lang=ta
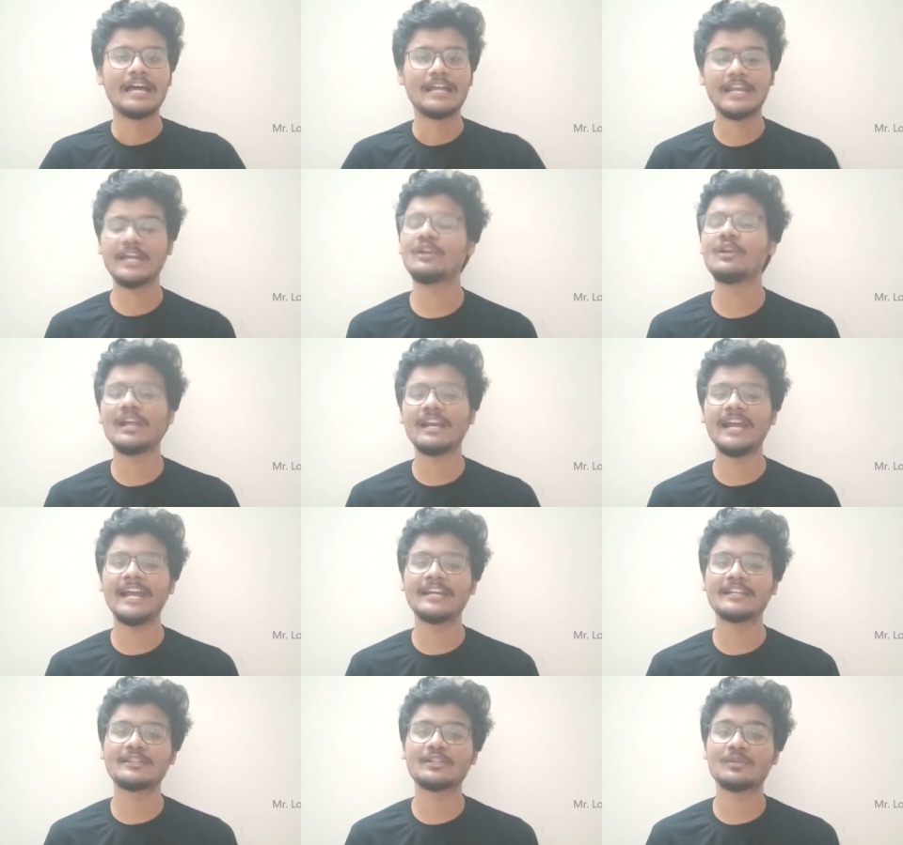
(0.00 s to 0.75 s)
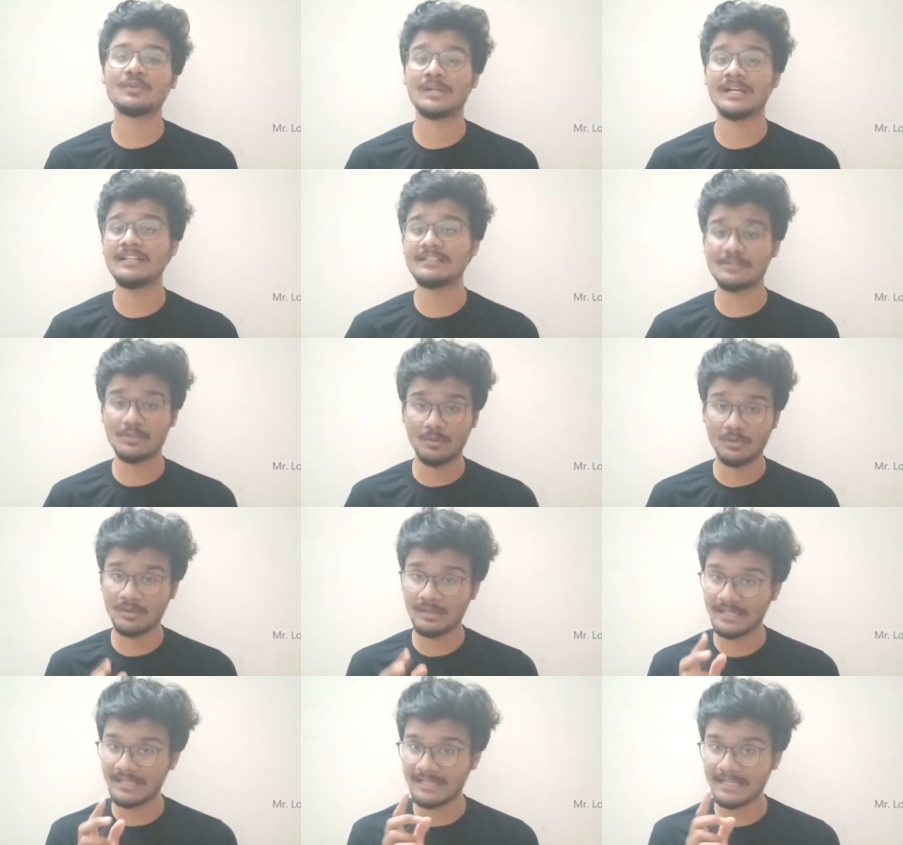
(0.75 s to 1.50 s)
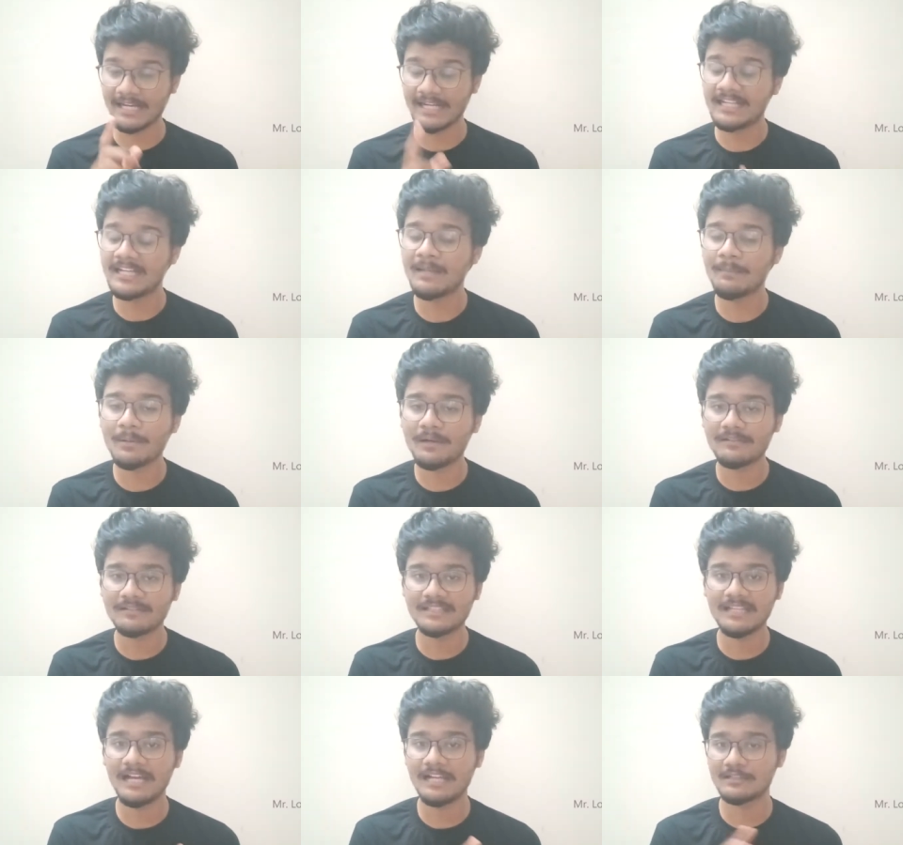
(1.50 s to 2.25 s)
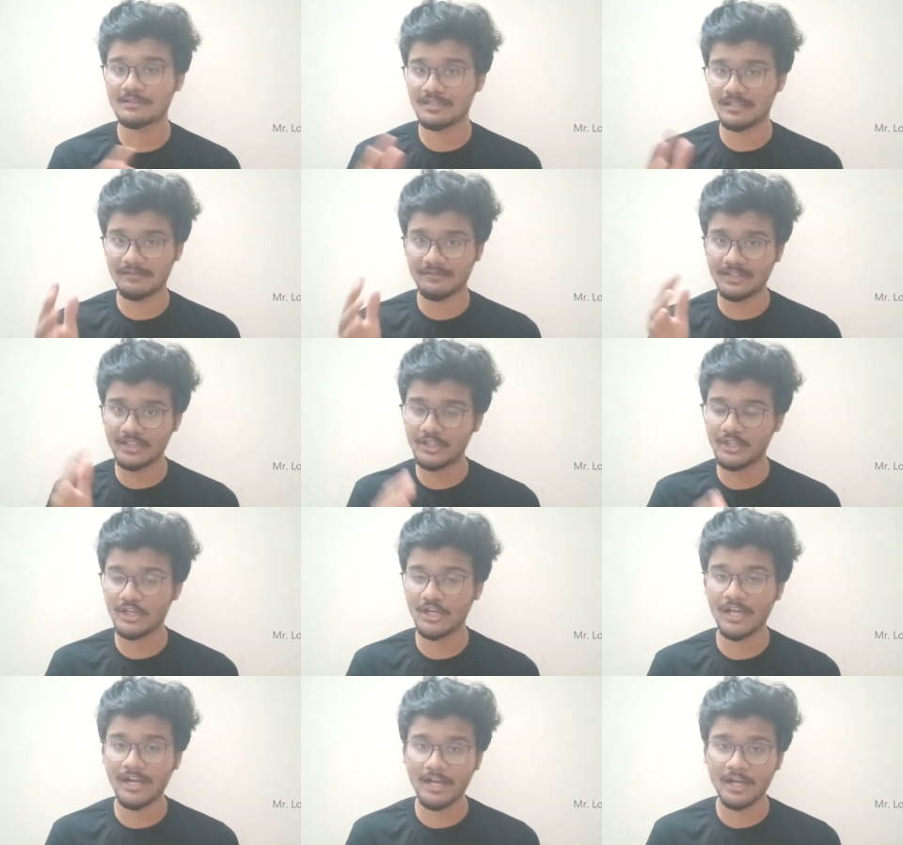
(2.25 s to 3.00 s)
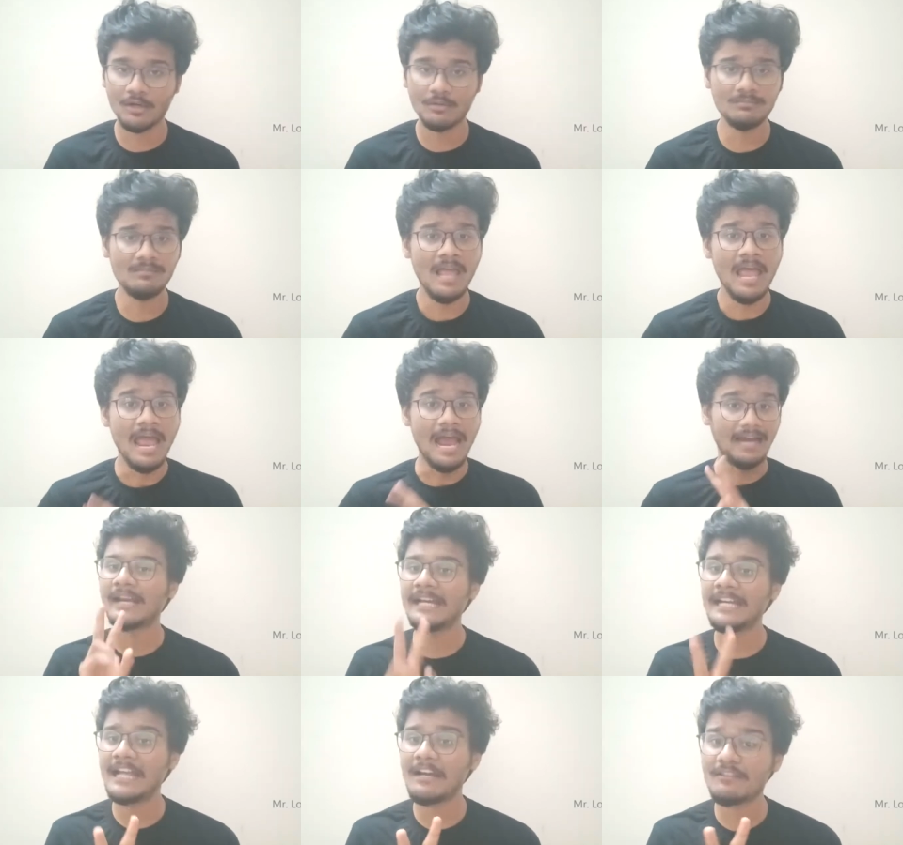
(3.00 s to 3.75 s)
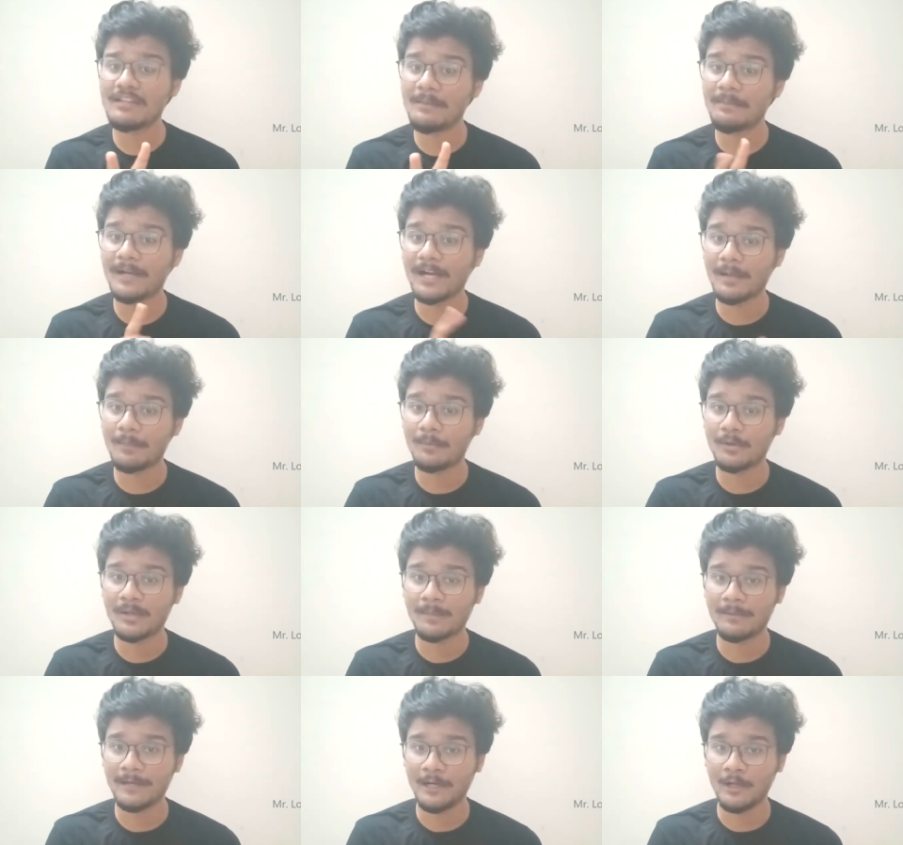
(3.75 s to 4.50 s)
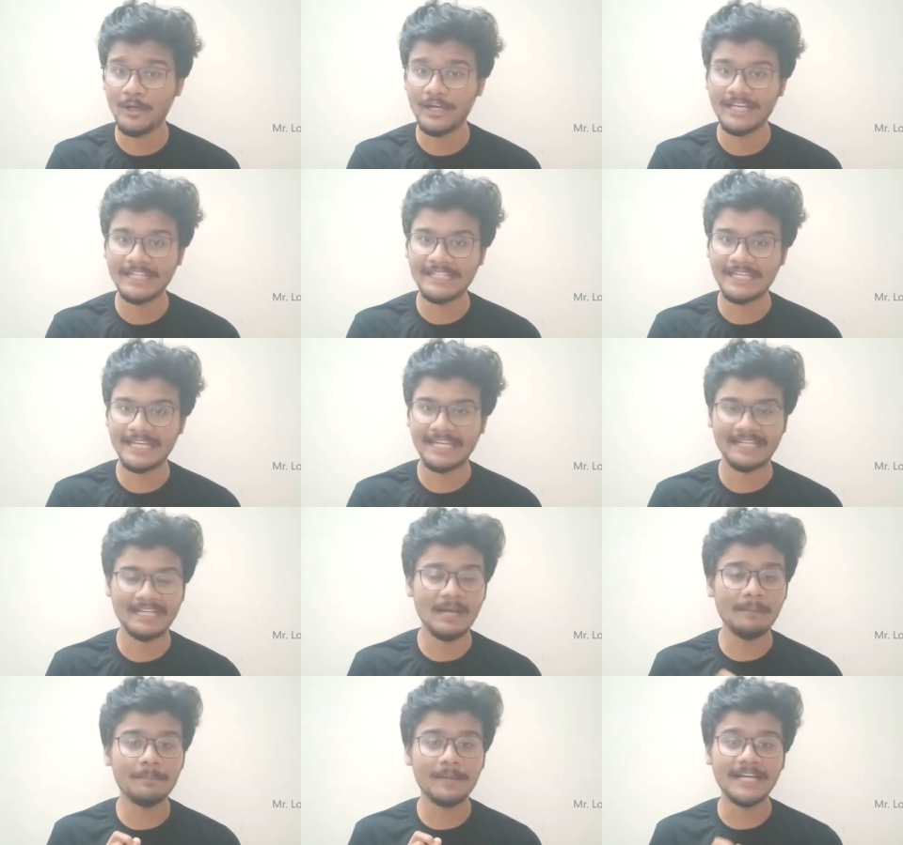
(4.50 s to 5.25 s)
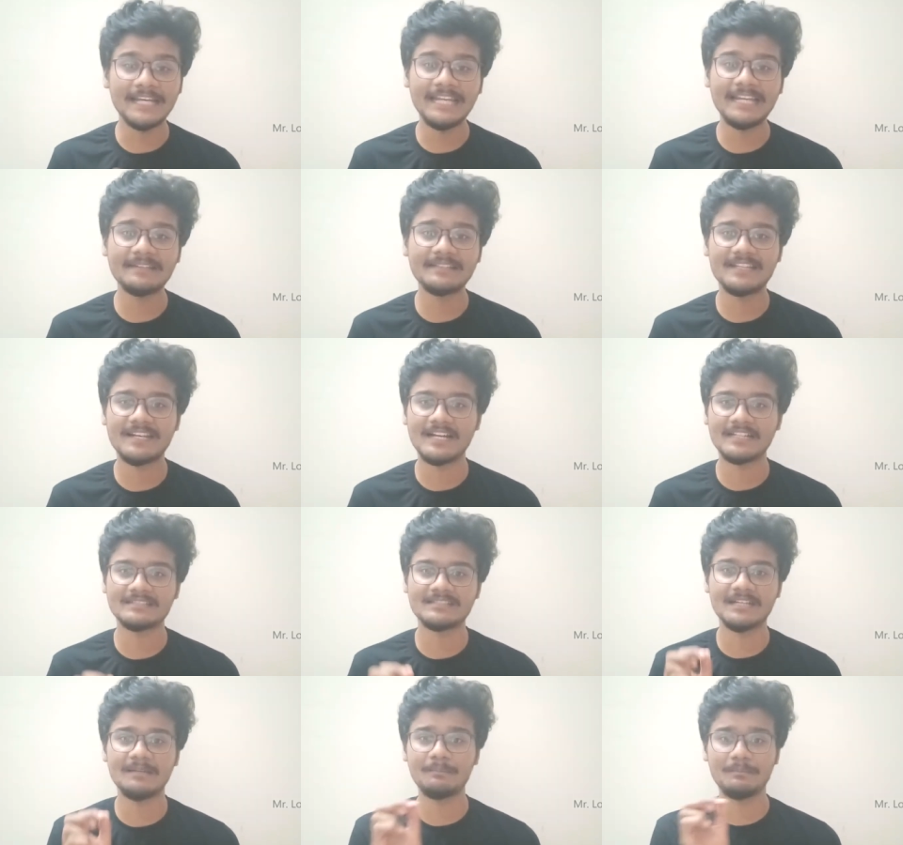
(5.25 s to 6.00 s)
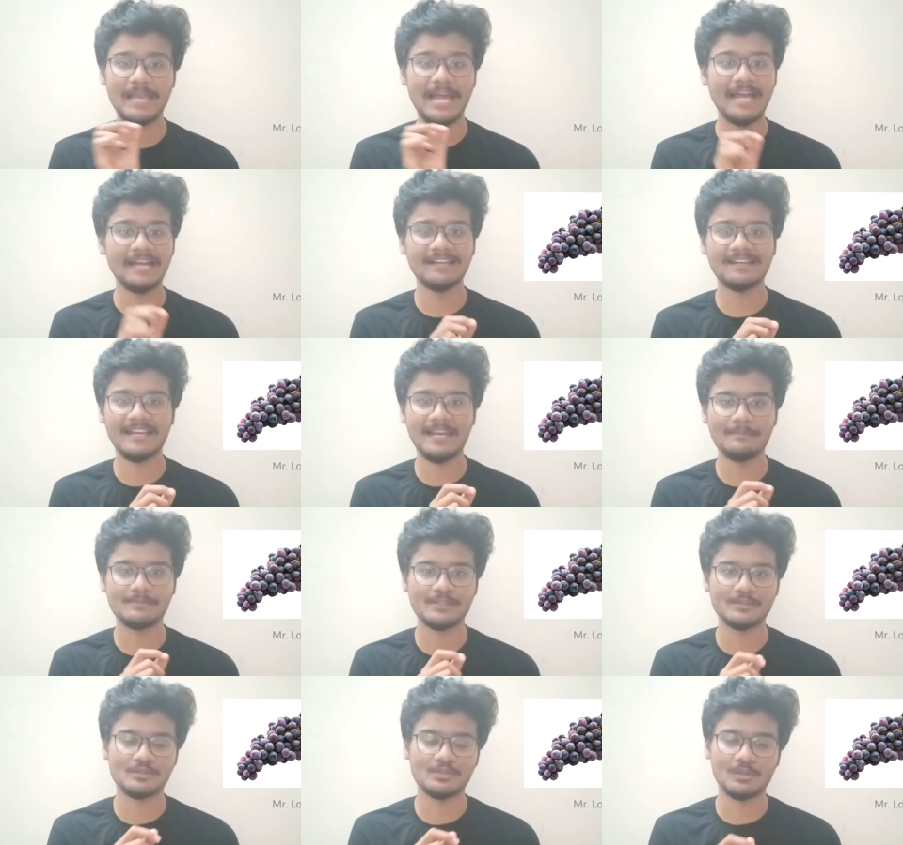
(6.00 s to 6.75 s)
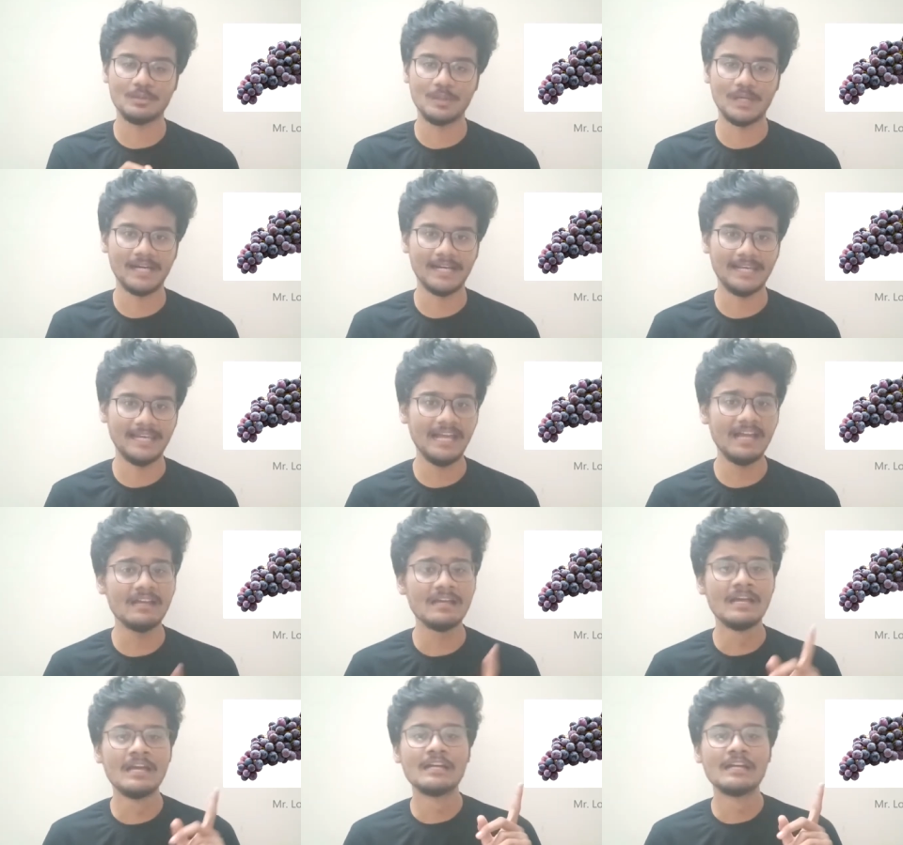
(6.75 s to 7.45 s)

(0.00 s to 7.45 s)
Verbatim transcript: ரெகுலராக எடுத்துக்கோங்க ஸோ உங்களுக்கு கண்டிப்பாக வந்து அல்சர் வந்து கியூர் ஆகும் ரெண்டாவதாக பார்க்க போகிற பழம் என்னன்னு கேட்டிங்கன்னா பன்னீர் திராட்சை பிளாக் கிரேப்ஸ்னு சொல்லுவாங்க இல்லையா